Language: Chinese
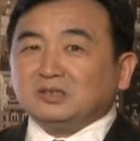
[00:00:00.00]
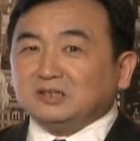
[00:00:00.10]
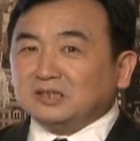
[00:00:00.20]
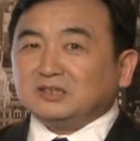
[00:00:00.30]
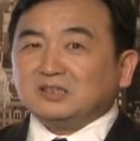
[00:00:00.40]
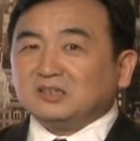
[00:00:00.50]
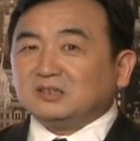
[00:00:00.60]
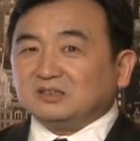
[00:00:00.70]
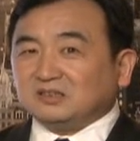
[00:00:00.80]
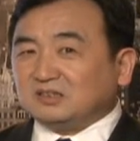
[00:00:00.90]
任何
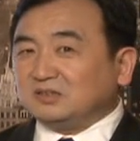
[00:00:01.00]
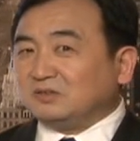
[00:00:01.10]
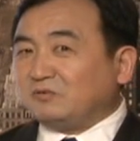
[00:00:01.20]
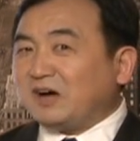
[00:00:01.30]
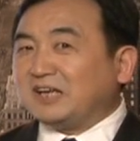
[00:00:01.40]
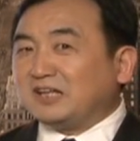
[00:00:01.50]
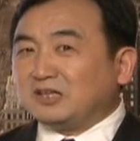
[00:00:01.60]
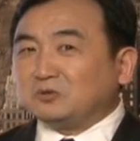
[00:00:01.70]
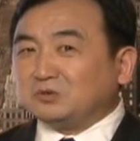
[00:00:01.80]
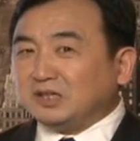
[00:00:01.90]
的词发言
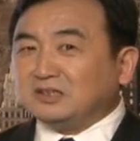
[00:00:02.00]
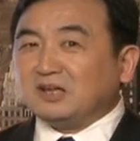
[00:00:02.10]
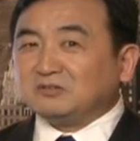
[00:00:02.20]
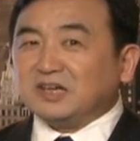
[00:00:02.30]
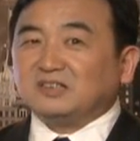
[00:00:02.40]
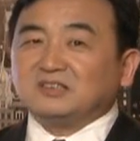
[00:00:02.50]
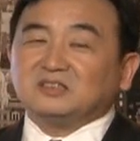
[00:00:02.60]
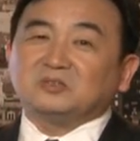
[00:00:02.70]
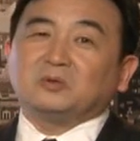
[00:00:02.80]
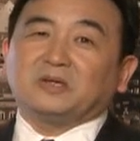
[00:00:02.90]
当中听到这样的
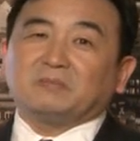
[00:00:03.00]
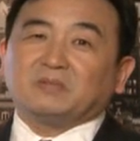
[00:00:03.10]
词汇，